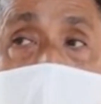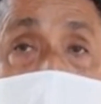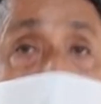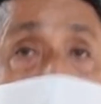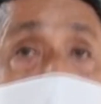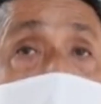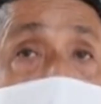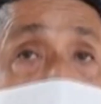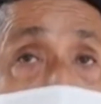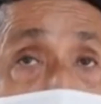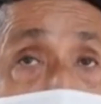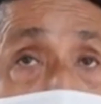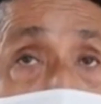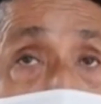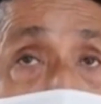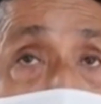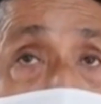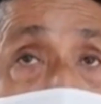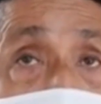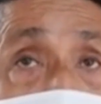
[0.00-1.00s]
ปพร
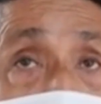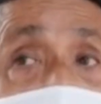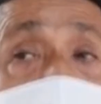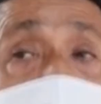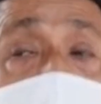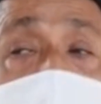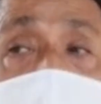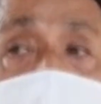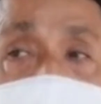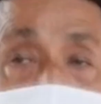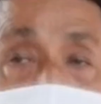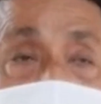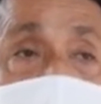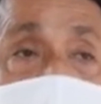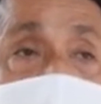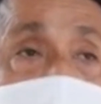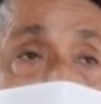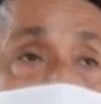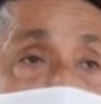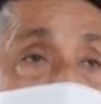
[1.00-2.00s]
อย่างนี้ได้เป็นต้
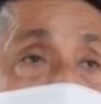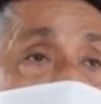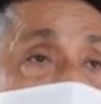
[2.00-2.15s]
นนะครับ